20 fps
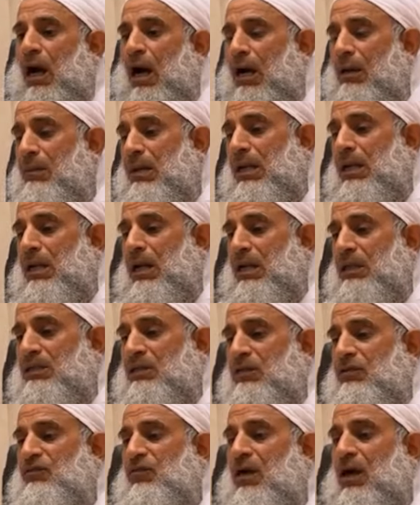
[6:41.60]
عمل
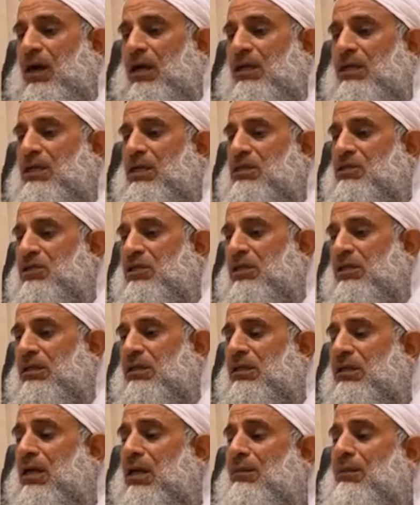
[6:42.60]
اتفاقيه
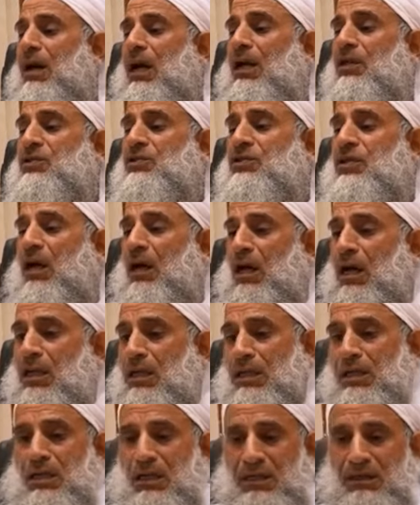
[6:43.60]
سريه مع
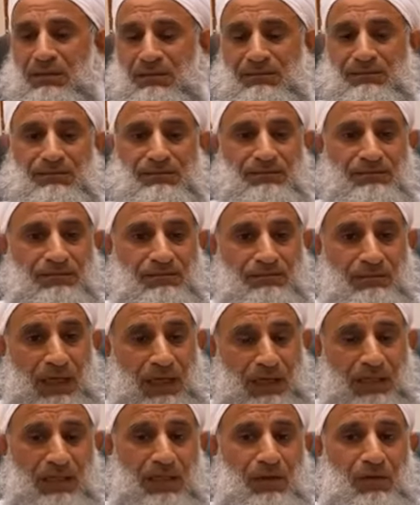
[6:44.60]
الصهاينه
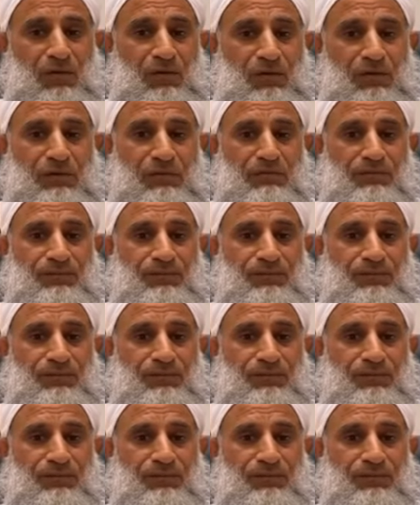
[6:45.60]
مع اليهود